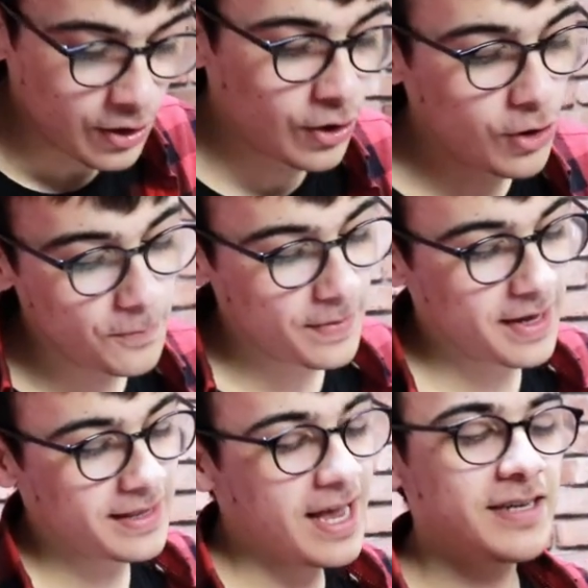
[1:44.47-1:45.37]
Oh
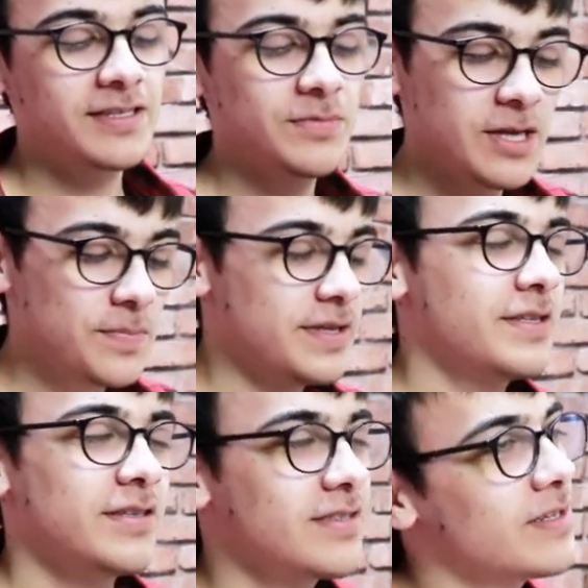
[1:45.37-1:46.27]
be dersim de
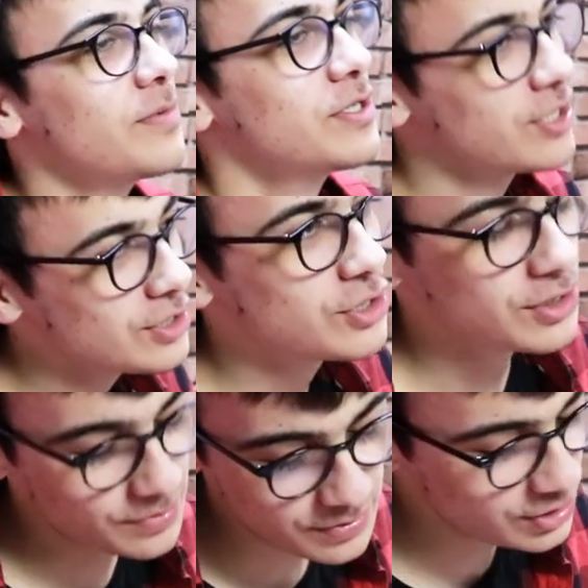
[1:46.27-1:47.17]
bitti. Sınava
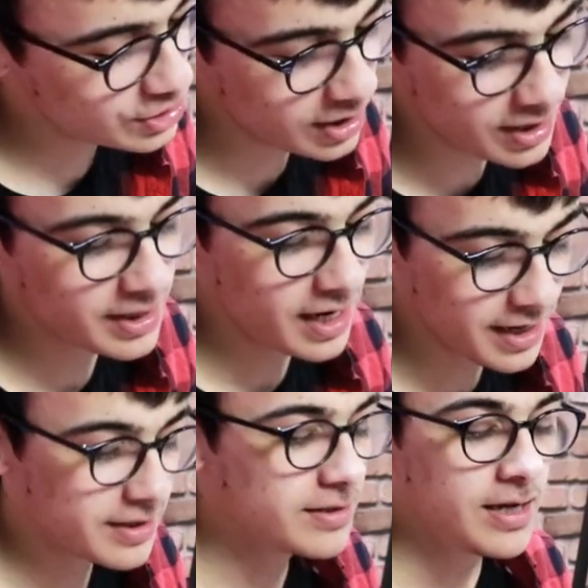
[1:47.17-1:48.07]
çalıştım. İnşallah
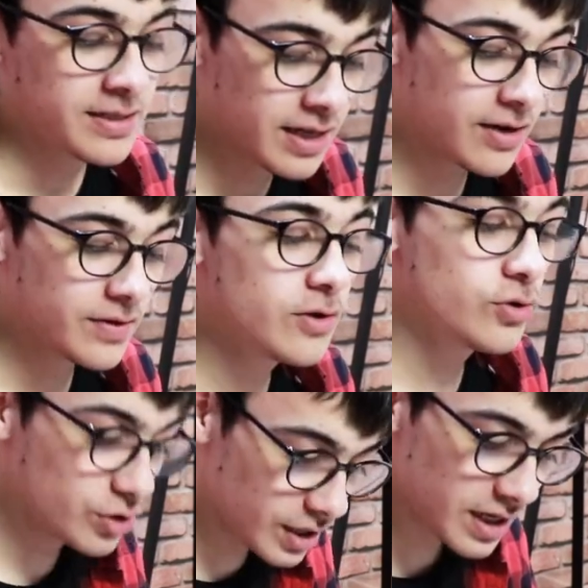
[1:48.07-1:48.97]
yarın sınavdan
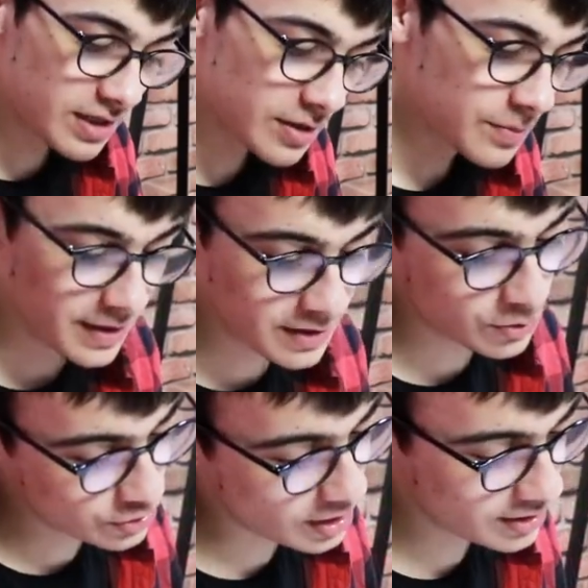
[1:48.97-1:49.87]
yüksek alırım. Peki
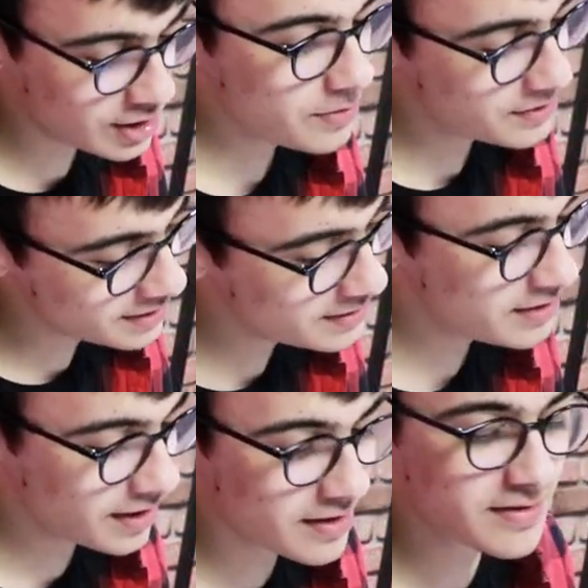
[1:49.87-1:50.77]
100 alacağım
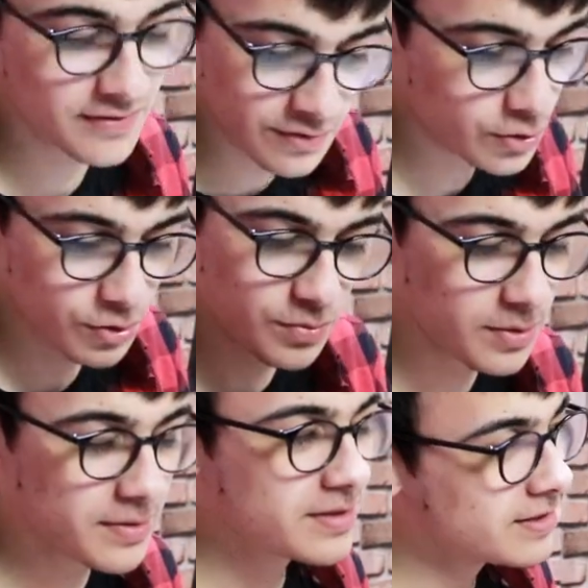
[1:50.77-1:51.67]
kesin garantisini veriyorum.
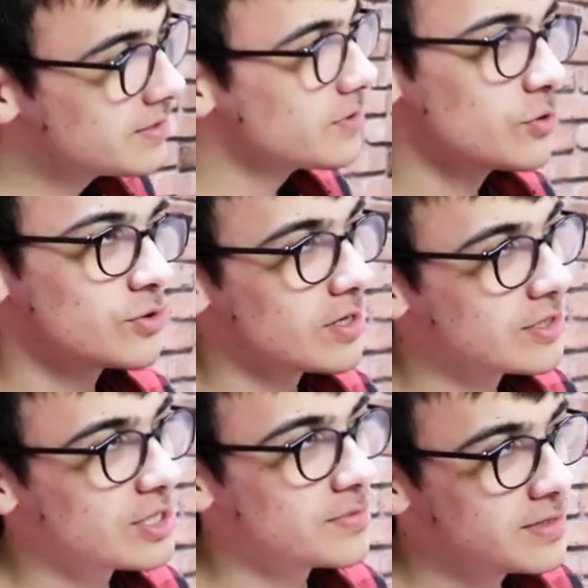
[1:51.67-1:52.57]
Babama da diyeyim de 100
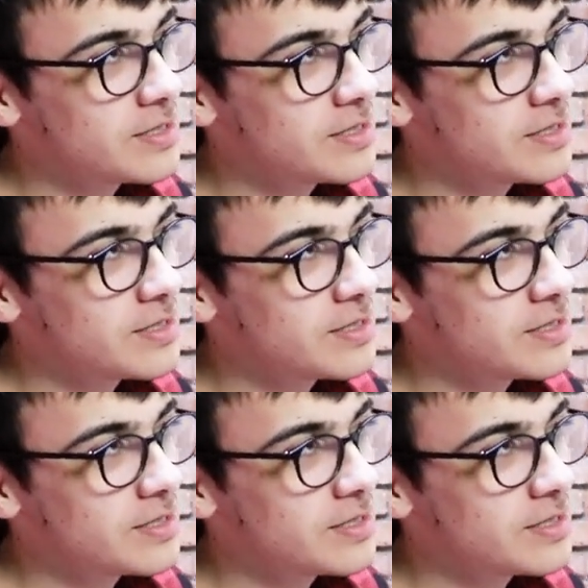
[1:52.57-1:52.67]
alacağım